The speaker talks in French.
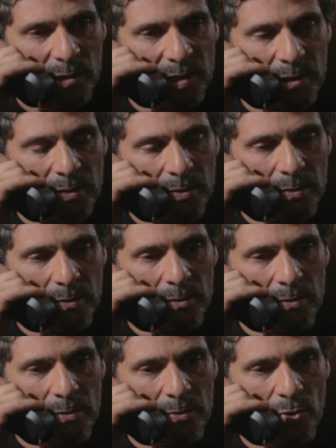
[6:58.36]
C'est
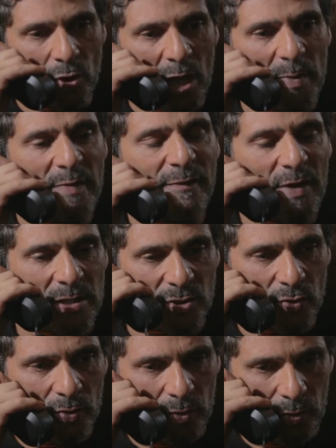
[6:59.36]
euh, de la même
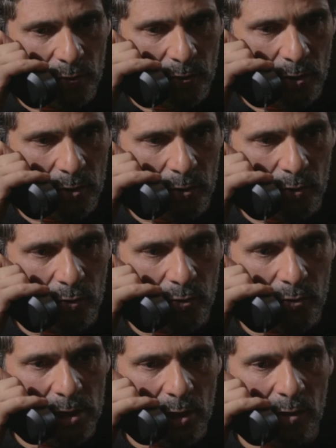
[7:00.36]
façon que quand
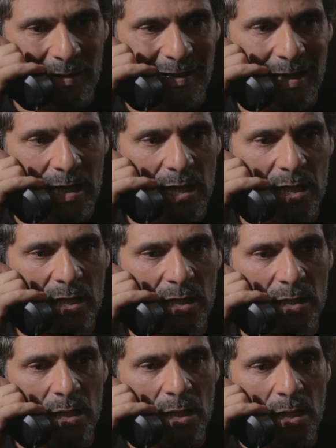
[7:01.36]
euh, il est en
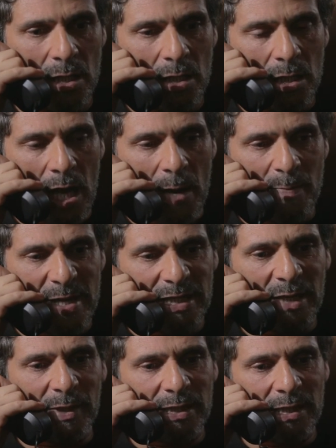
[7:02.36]
train, a bien
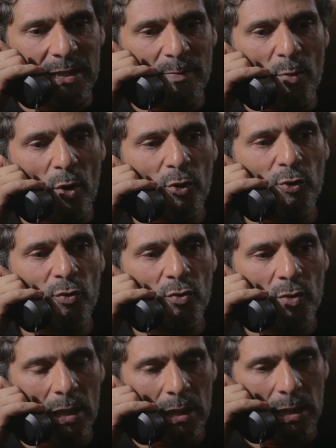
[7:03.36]
appris qu'elle est
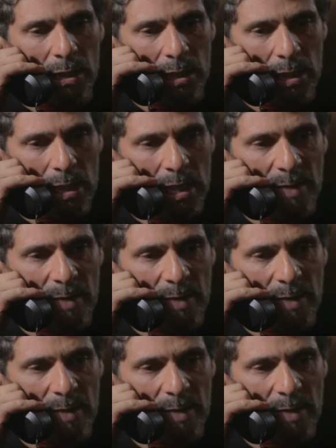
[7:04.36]
mordue à, à